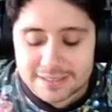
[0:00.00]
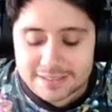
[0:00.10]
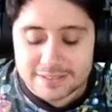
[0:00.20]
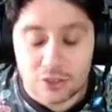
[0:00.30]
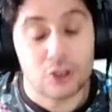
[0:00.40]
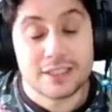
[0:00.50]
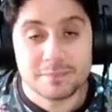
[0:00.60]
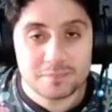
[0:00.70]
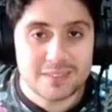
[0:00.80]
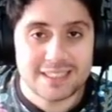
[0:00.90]
No lo sé.
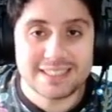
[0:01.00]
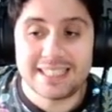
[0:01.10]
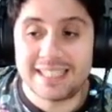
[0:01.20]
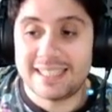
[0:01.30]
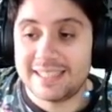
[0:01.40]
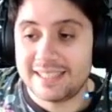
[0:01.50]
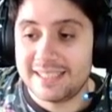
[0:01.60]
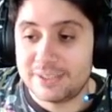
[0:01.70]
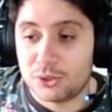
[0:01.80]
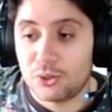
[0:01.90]
Así que
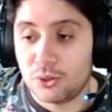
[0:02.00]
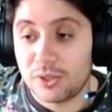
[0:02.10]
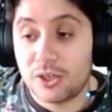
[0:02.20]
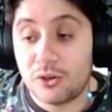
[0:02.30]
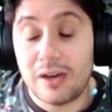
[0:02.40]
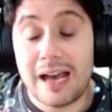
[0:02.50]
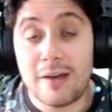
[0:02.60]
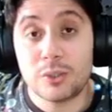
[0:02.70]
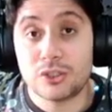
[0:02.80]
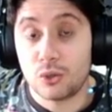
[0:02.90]
eso lo dejo a
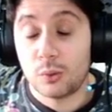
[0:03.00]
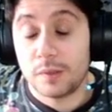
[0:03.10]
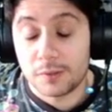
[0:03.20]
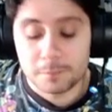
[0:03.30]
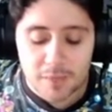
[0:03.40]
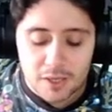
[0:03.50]
vuestro juicio.